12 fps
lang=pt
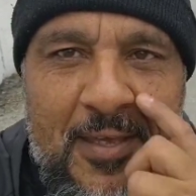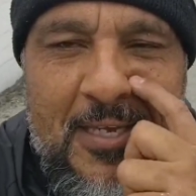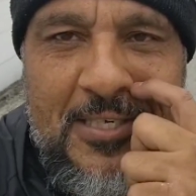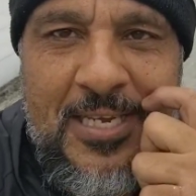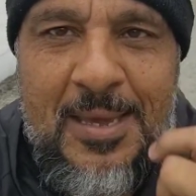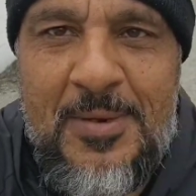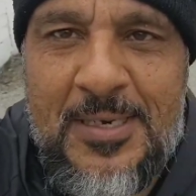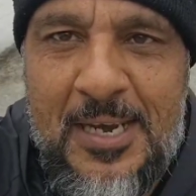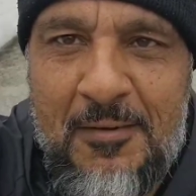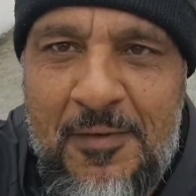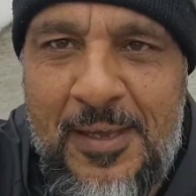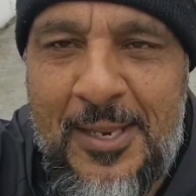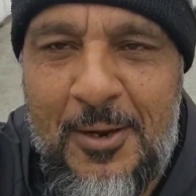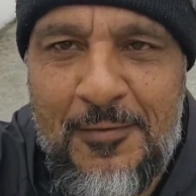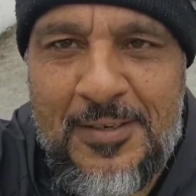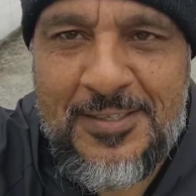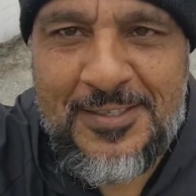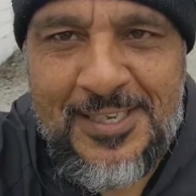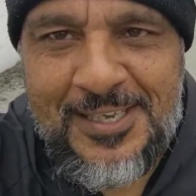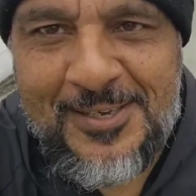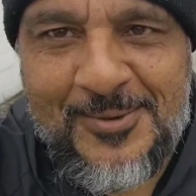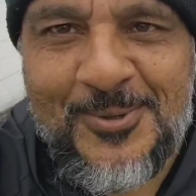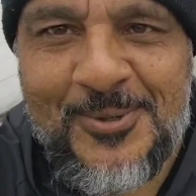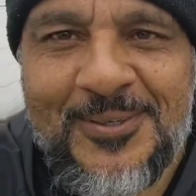GM Trafic
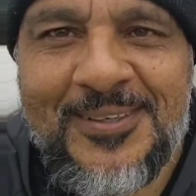95